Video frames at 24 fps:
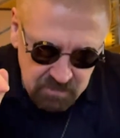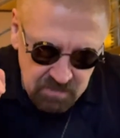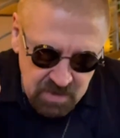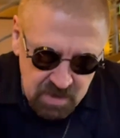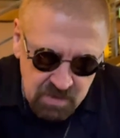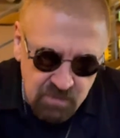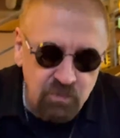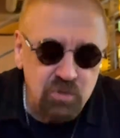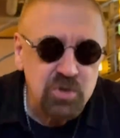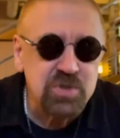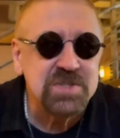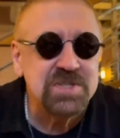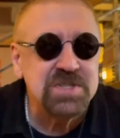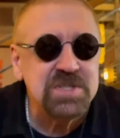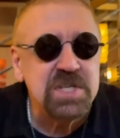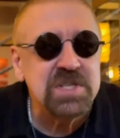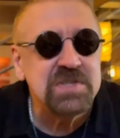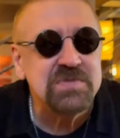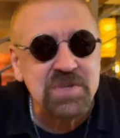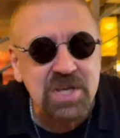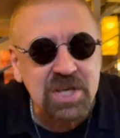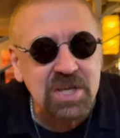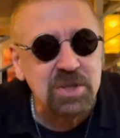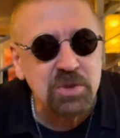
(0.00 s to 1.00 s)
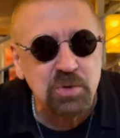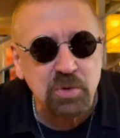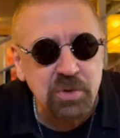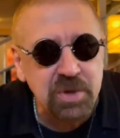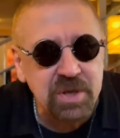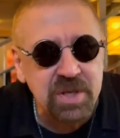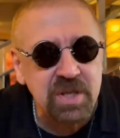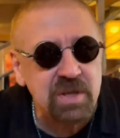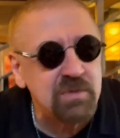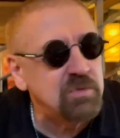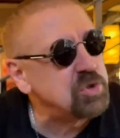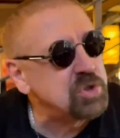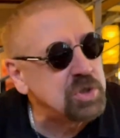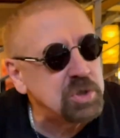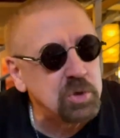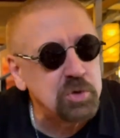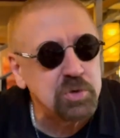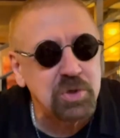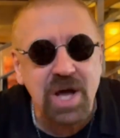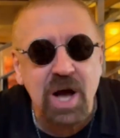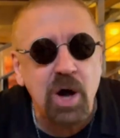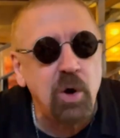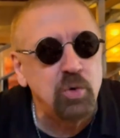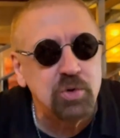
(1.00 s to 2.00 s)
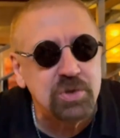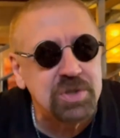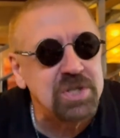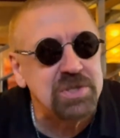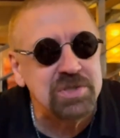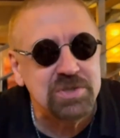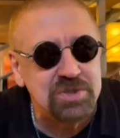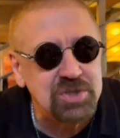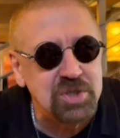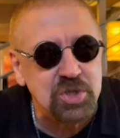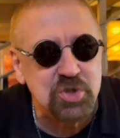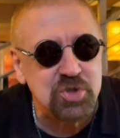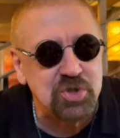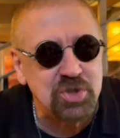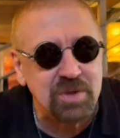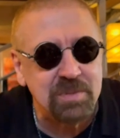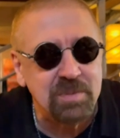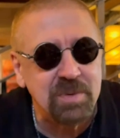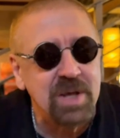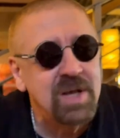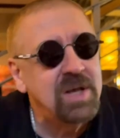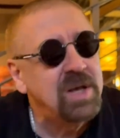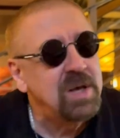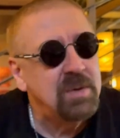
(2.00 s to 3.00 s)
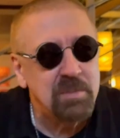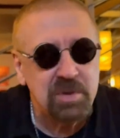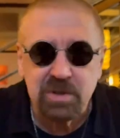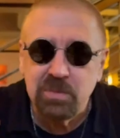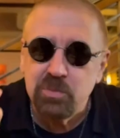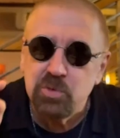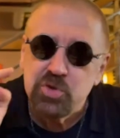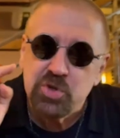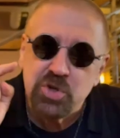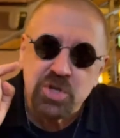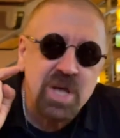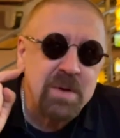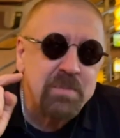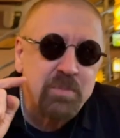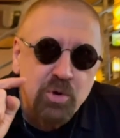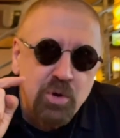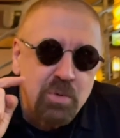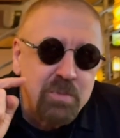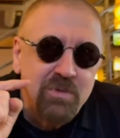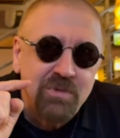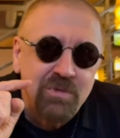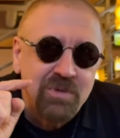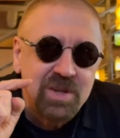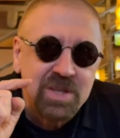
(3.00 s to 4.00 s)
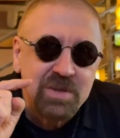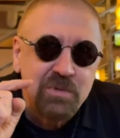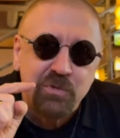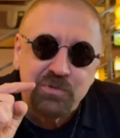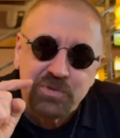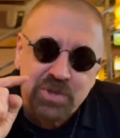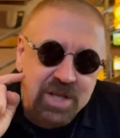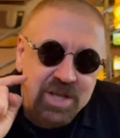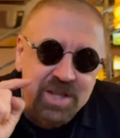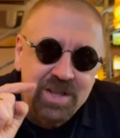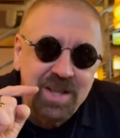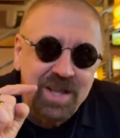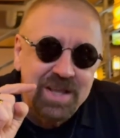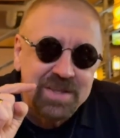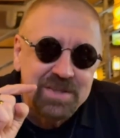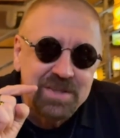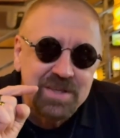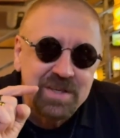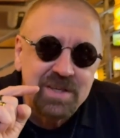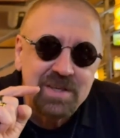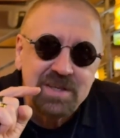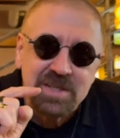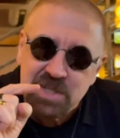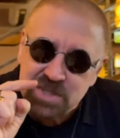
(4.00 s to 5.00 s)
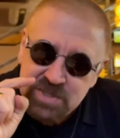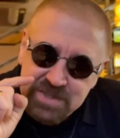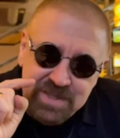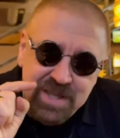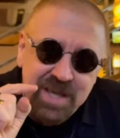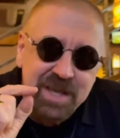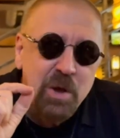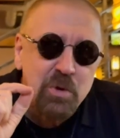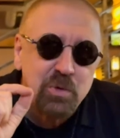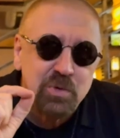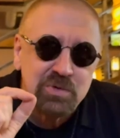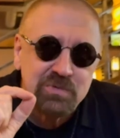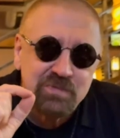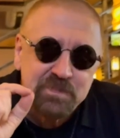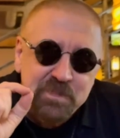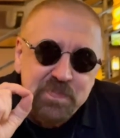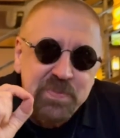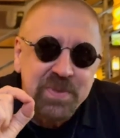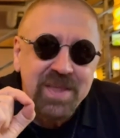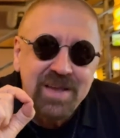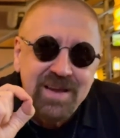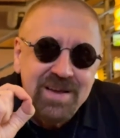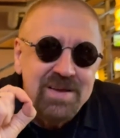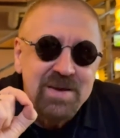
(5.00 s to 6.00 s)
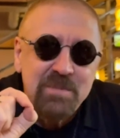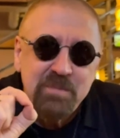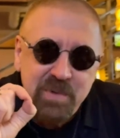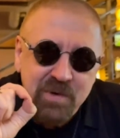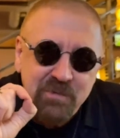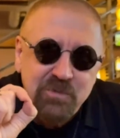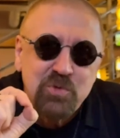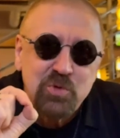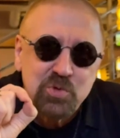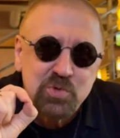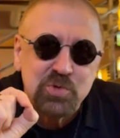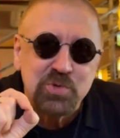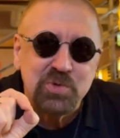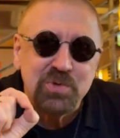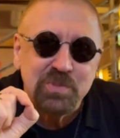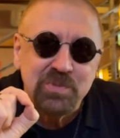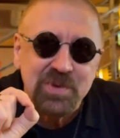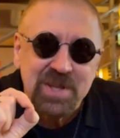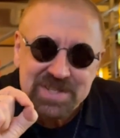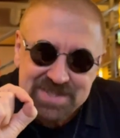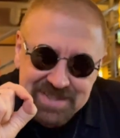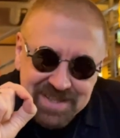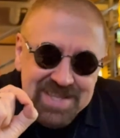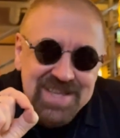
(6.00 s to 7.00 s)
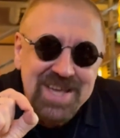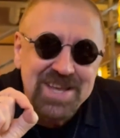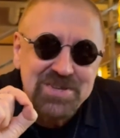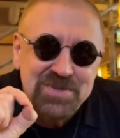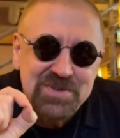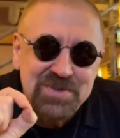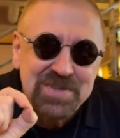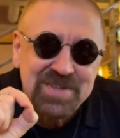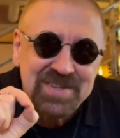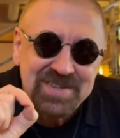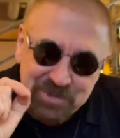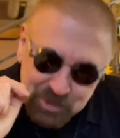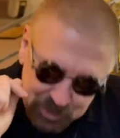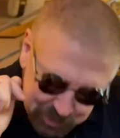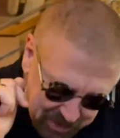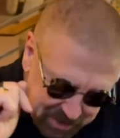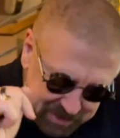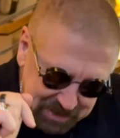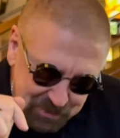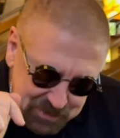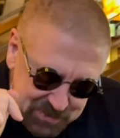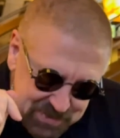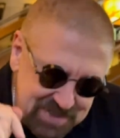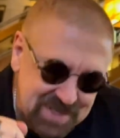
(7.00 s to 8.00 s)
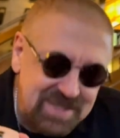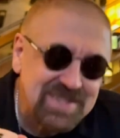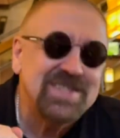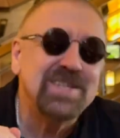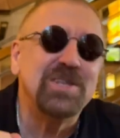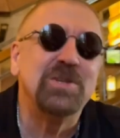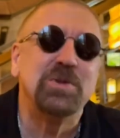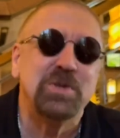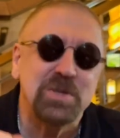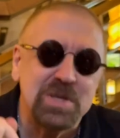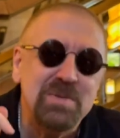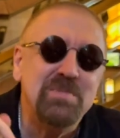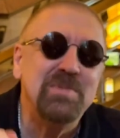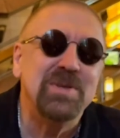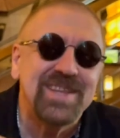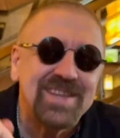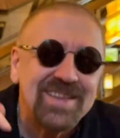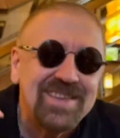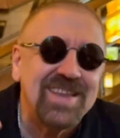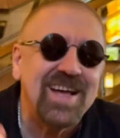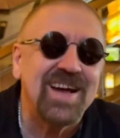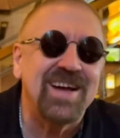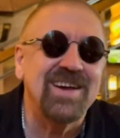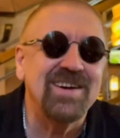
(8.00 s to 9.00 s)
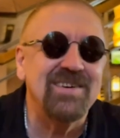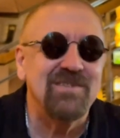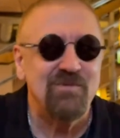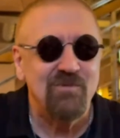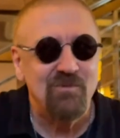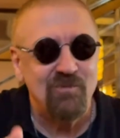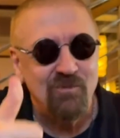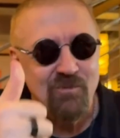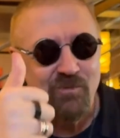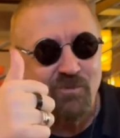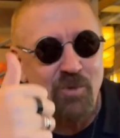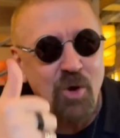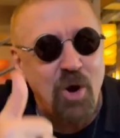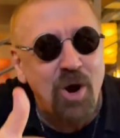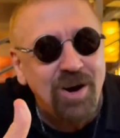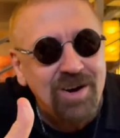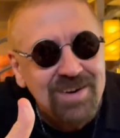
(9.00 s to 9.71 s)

Вот здесь, в Якитории, его делают аутентичным, потому что я пробовал его в Таиланде, я знаю, как он по вкусу, настоящий. Вот это вот здесь делают именно так. Вот.